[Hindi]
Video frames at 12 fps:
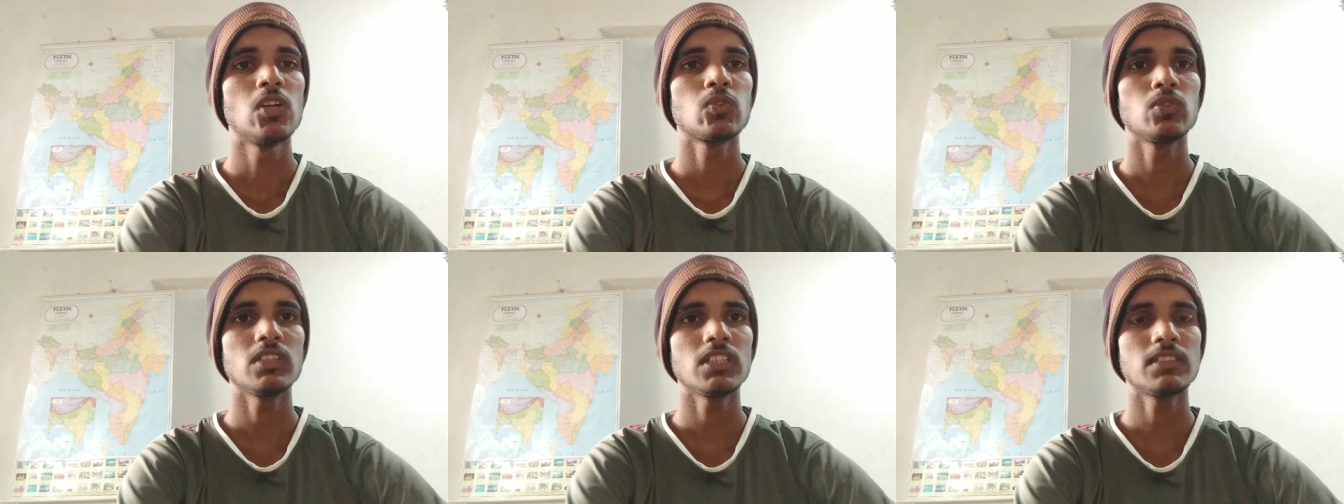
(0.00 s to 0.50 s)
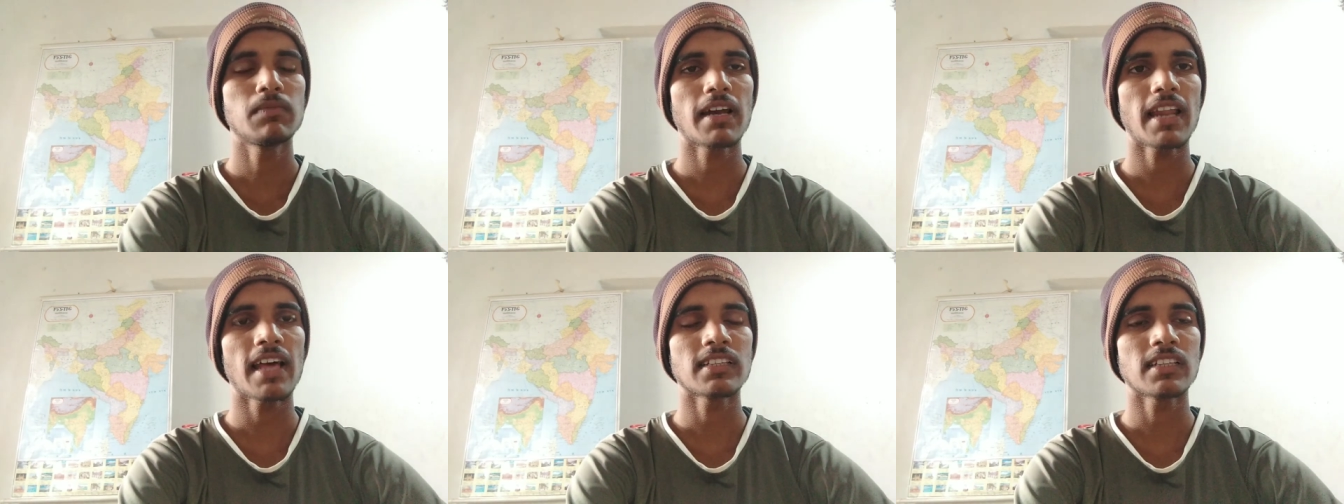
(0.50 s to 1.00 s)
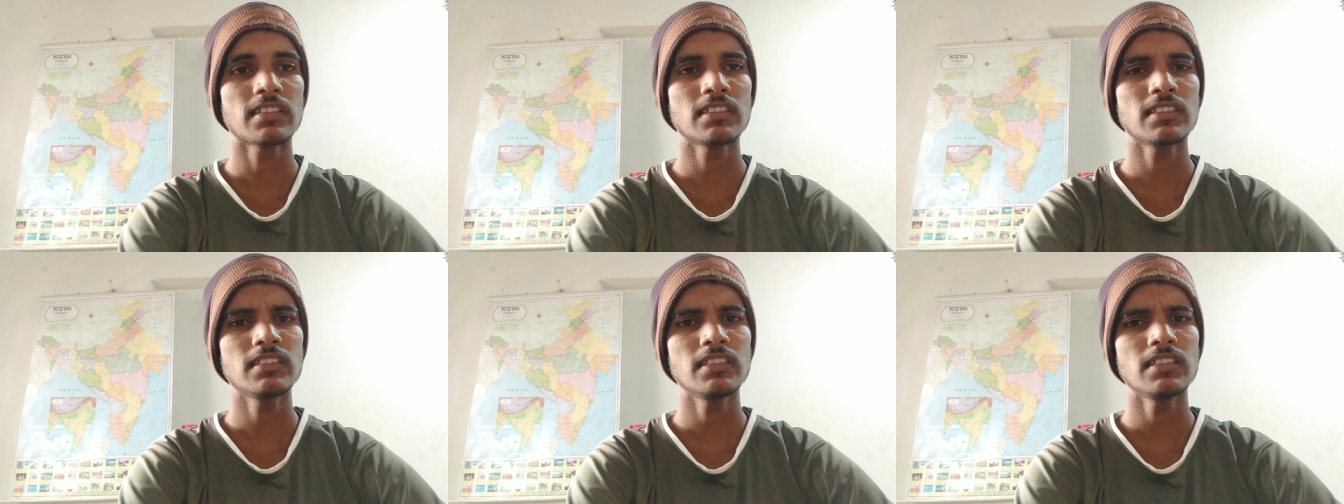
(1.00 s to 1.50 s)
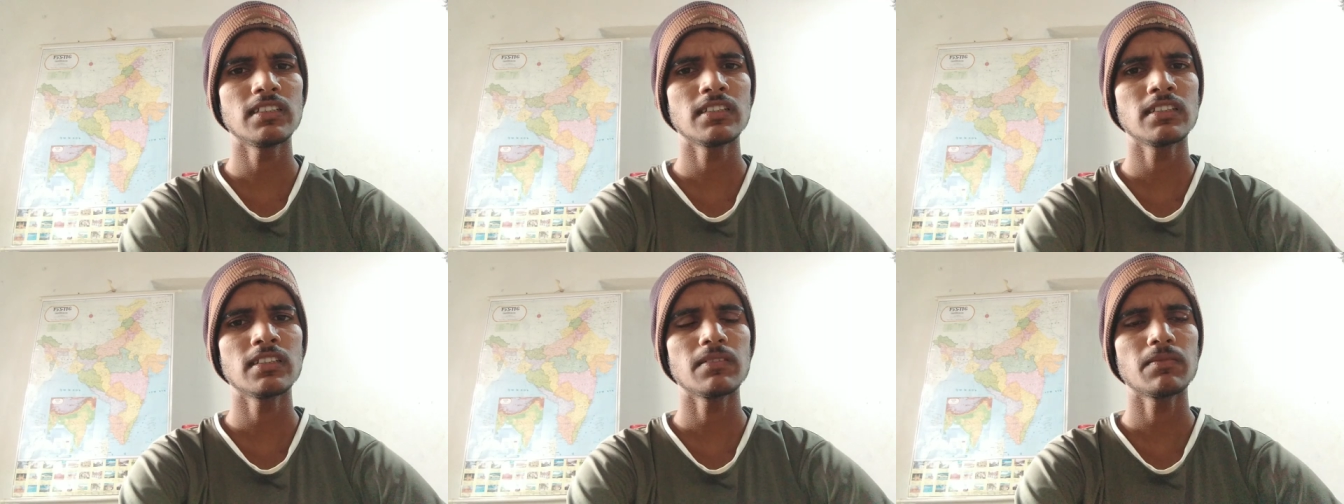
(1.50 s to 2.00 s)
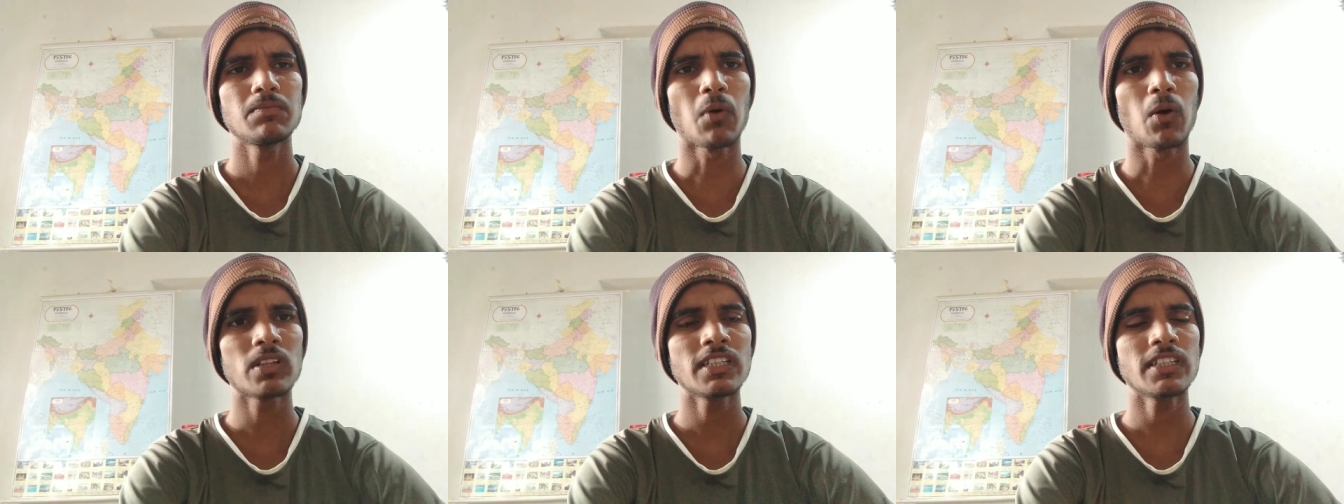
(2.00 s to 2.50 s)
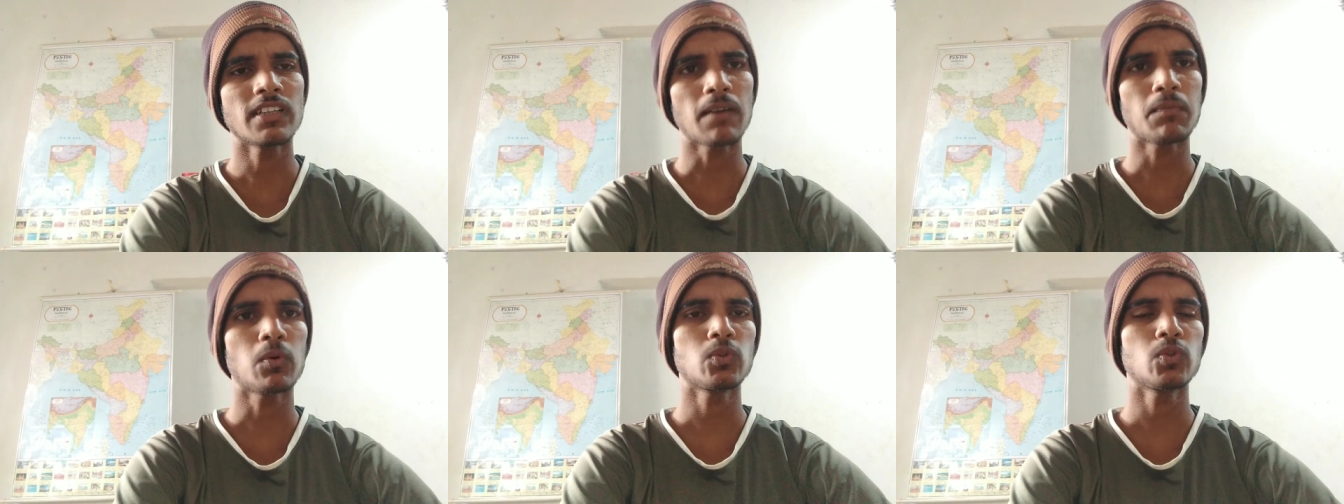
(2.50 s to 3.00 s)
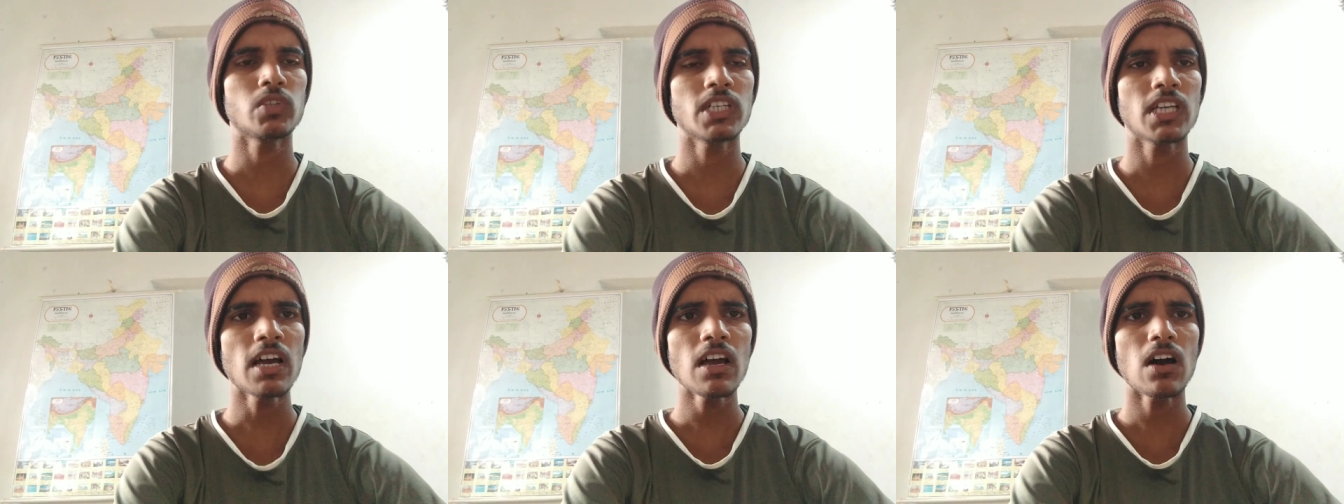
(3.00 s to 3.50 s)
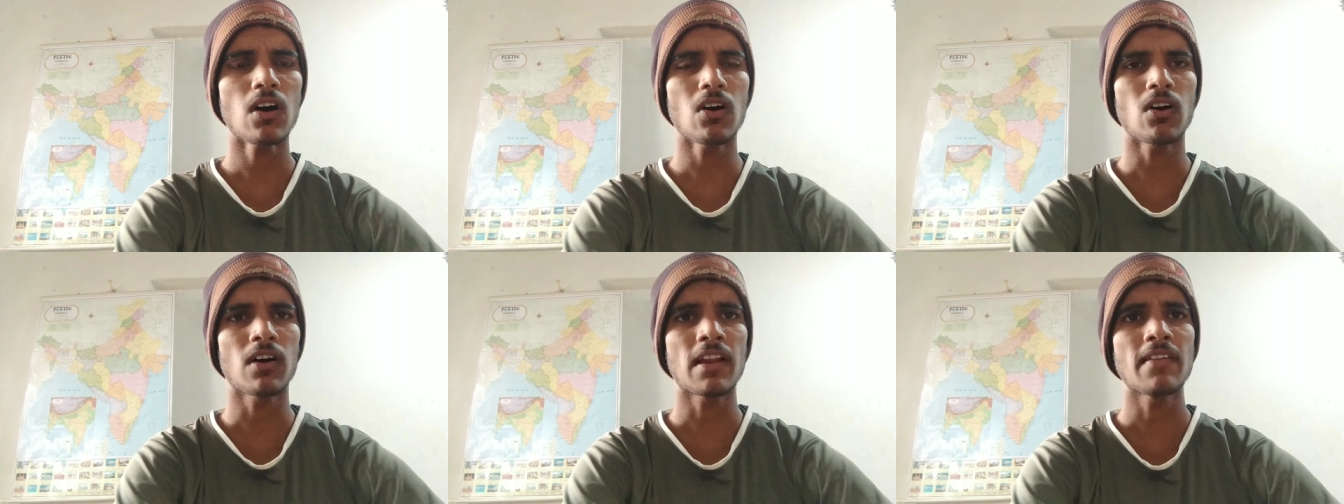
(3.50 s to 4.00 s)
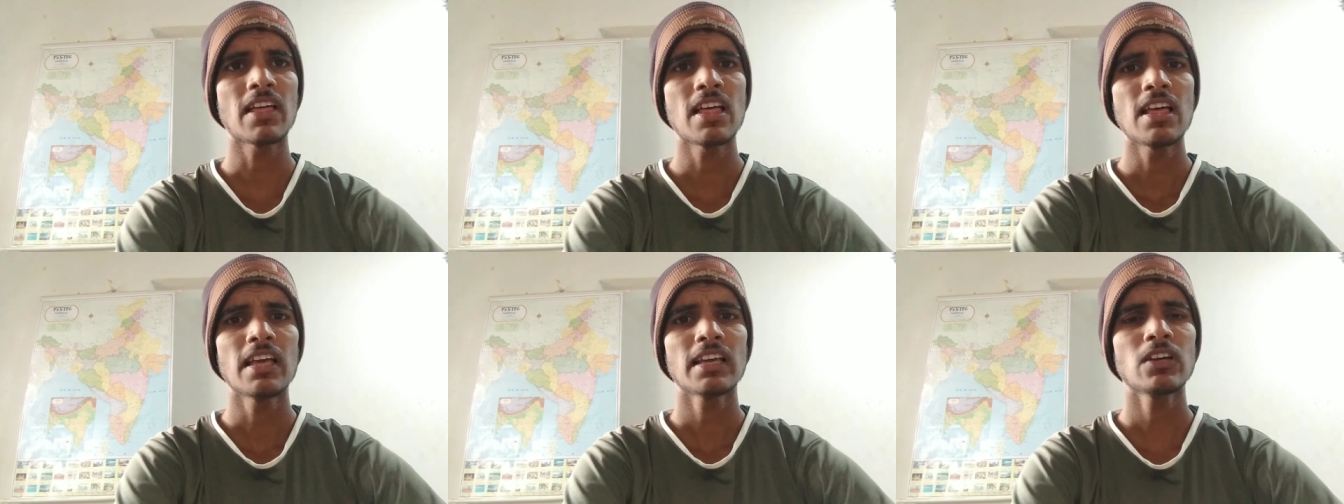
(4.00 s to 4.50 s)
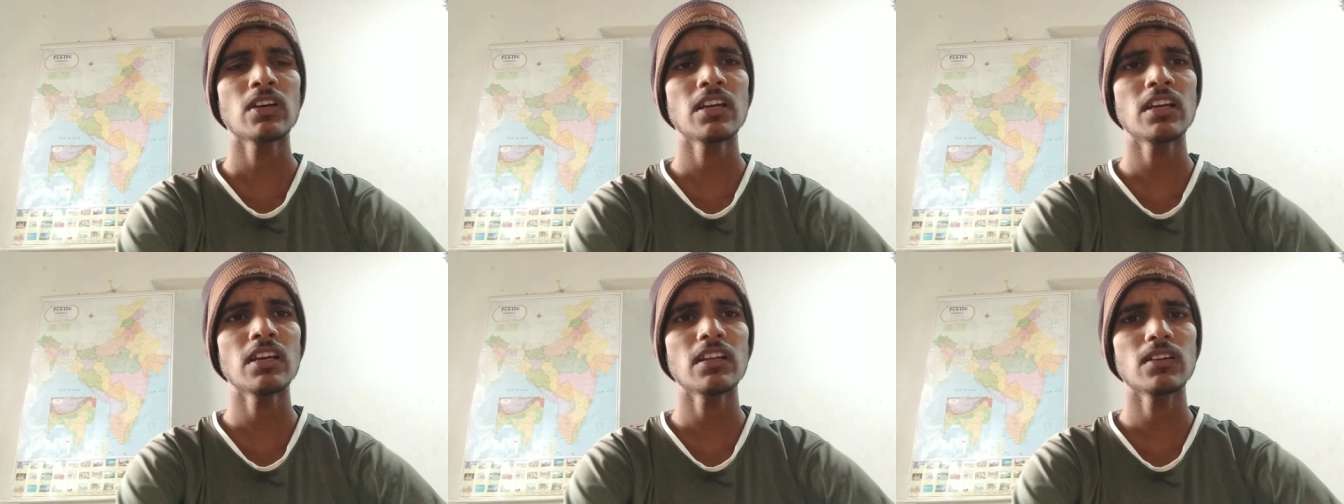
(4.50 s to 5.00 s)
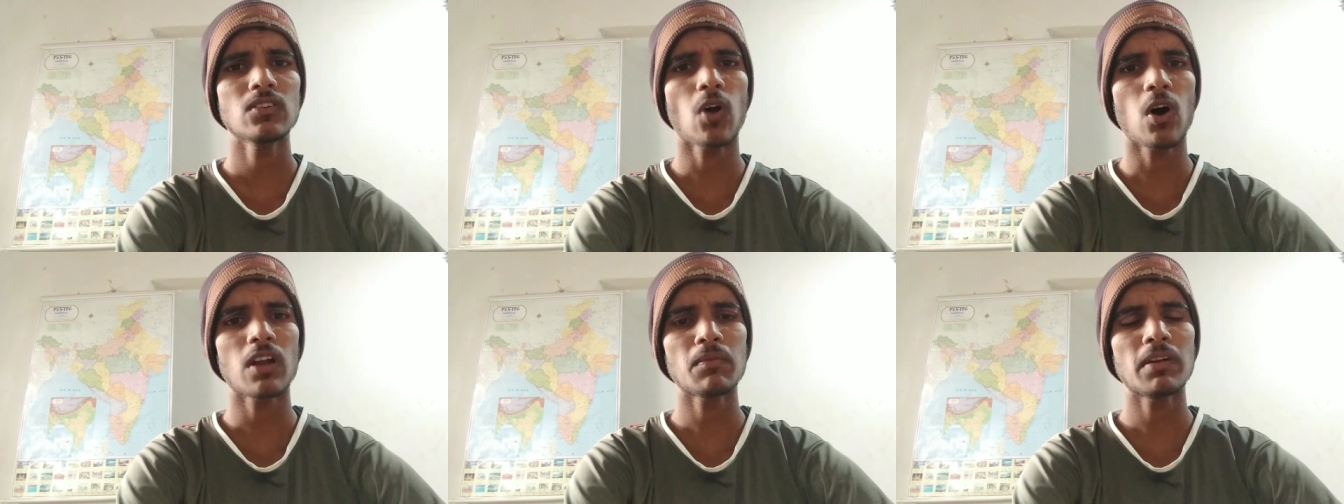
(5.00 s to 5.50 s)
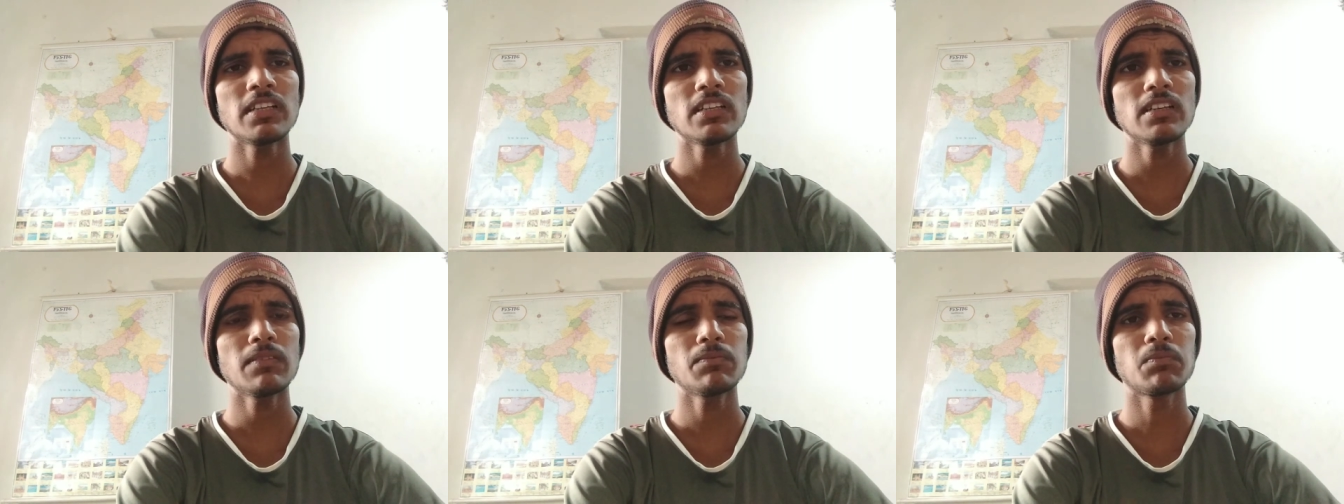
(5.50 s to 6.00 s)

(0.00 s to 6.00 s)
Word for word: तो इस बार जी डी बहुत ही टफ हो चुकी है और क्योंकि नॉर्मली